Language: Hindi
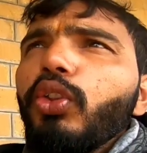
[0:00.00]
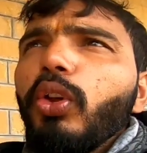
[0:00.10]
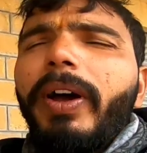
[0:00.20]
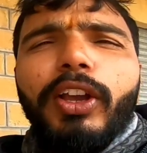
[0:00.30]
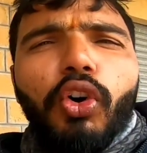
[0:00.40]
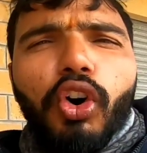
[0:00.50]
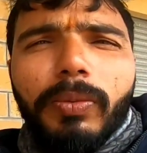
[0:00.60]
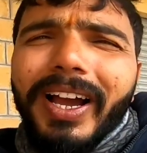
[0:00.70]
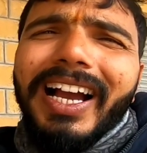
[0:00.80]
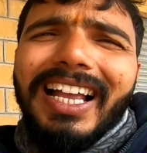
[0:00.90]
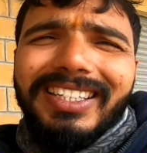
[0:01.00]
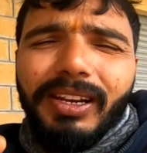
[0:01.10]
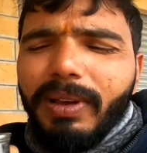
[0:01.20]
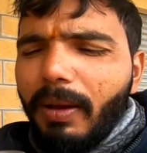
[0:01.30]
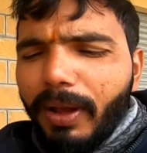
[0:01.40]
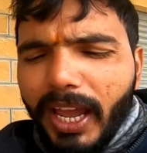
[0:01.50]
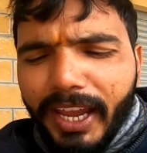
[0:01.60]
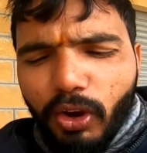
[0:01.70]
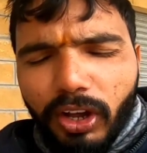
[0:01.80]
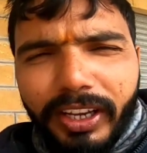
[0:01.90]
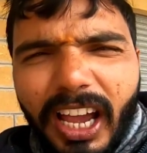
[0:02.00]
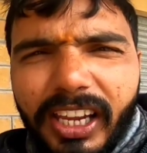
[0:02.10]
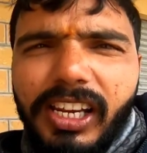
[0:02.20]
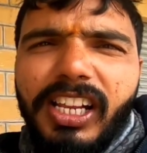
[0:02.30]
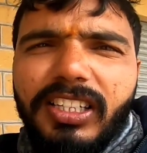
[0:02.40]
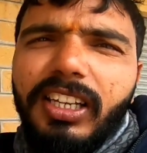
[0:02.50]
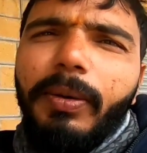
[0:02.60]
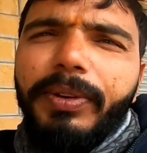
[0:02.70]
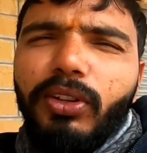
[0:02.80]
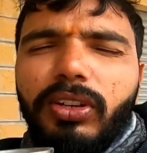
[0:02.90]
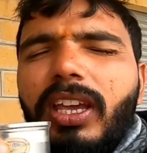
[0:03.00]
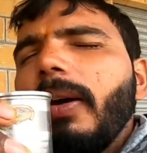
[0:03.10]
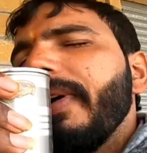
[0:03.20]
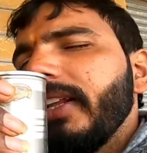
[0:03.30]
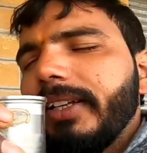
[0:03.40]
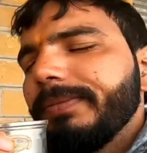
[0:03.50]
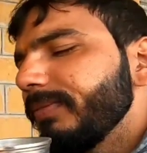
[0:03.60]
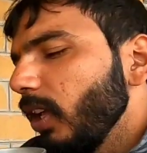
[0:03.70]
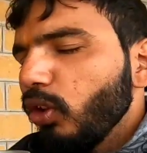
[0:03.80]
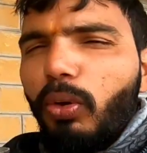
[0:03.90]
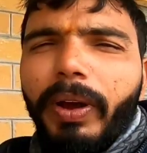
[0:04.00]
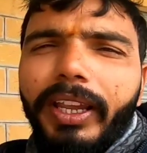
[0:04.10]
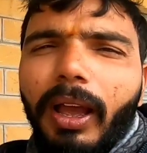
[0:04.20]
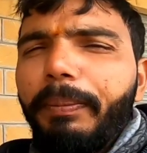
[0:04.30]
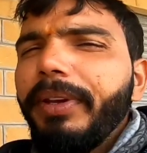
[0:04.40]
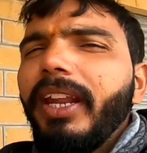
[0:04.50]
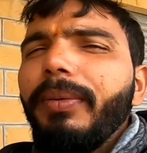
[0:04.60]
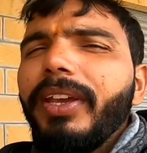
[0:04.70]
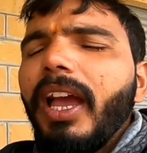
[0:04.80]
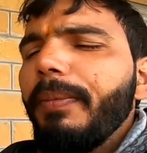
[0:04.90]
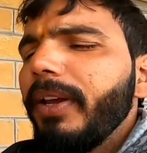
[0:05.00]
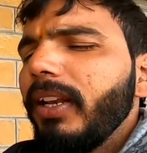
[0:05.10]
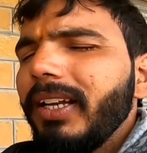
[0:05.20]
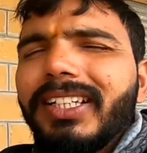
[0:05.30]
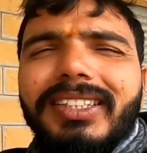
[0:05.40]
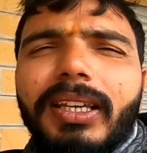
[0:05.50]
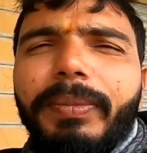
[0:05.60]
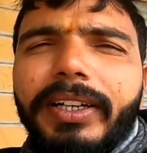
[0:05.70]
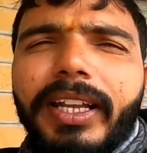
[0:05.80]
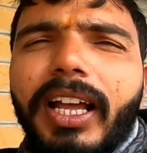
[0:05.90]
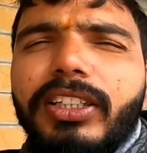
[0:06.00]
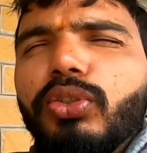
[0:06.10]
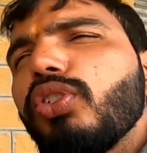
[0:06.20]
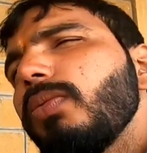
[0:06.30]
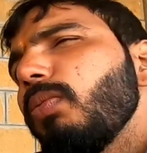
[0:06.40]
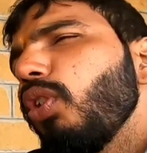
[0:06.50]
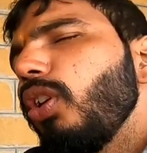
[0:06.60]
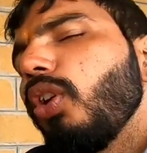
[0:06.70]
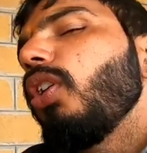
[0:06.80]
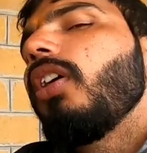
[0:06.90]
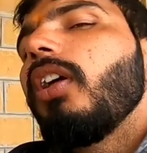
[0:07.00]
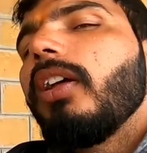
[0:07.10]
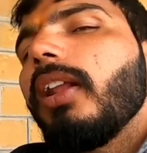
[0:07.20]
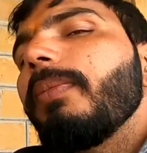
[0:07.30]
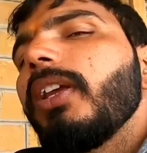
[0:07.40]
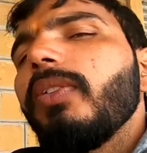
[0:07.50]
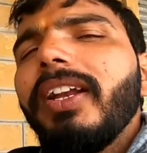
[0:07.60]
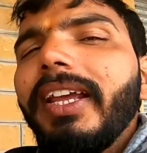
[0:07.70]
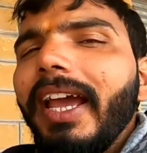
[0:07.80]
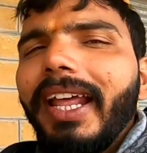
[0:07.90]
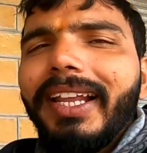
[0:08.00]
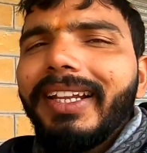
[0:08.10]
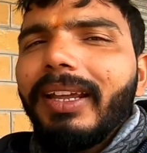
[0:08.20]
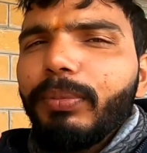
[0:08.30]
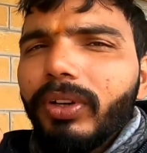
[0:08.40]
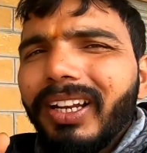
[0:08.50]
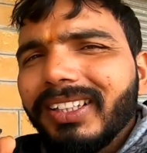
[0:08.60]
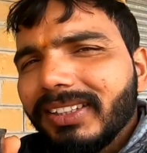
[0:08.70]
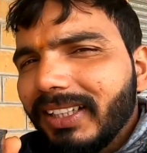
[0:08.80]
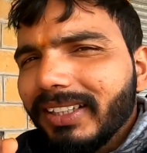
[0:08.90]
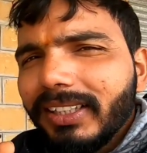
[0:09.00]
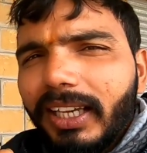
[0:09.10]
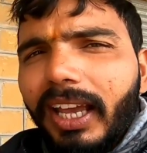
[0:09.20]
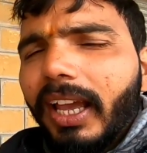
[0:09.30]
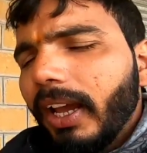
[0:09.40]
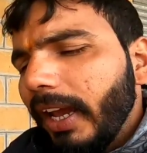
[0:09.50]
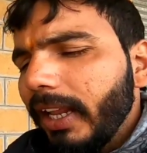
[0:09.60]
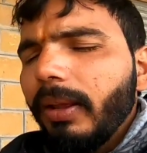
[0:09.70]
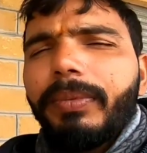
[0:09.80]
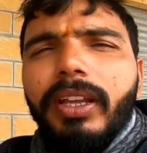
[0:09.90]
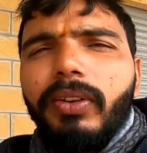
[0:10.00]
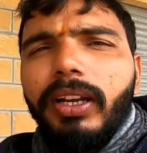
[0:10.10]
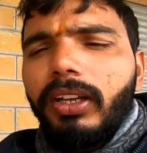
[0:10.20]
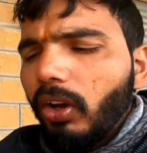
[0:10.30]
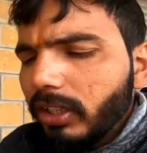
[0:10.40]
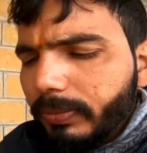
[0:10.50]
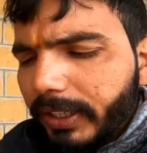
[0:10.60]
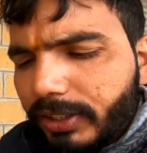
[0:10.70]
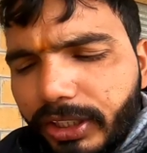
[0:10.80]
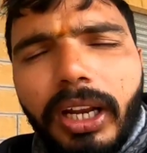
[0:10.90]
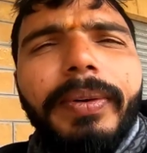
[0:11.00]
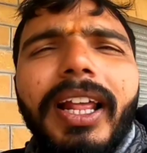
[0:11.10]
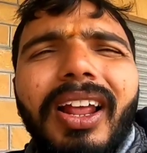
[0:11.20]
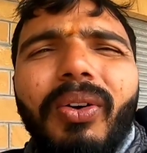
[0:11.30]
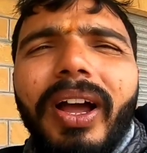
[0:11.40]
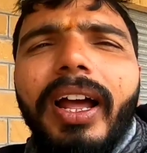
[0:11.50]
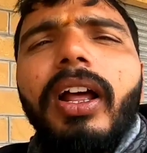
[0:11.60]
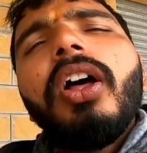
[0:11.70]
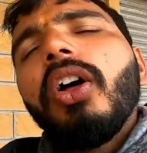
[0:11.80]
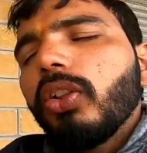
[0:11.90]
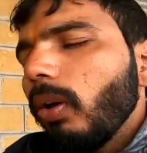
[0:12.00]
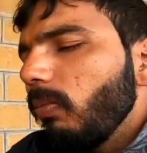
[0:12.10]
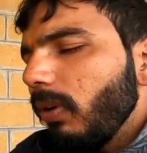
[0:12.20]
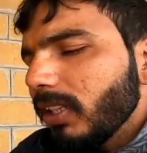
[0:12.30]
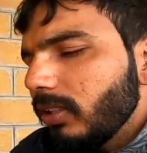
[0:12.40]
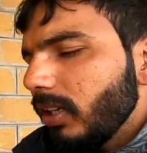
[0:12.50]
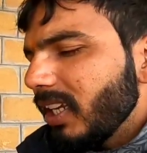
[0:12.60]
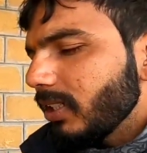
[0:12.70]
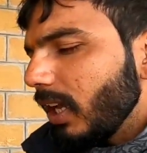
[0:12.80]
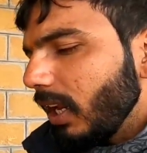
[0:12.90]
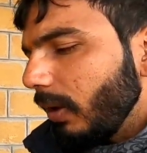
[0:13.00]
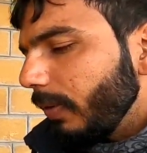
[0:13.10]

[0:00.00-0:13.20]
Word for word: तो भाई ओरमा काजरी में आप आएँ और यहाँ की लस्सी ना पी तो क्या बात है तो भाई हम पी रहे भी यहाँ पे लस्सी मट्ठा कुछ भी बोल लो नमकीन वाली है लेकिन ये पूरी लस्सी जैसी है नमकीन वाली और इसमें जीरा भी डाला हुआ है तो मस्त टेस्ट आ रहा है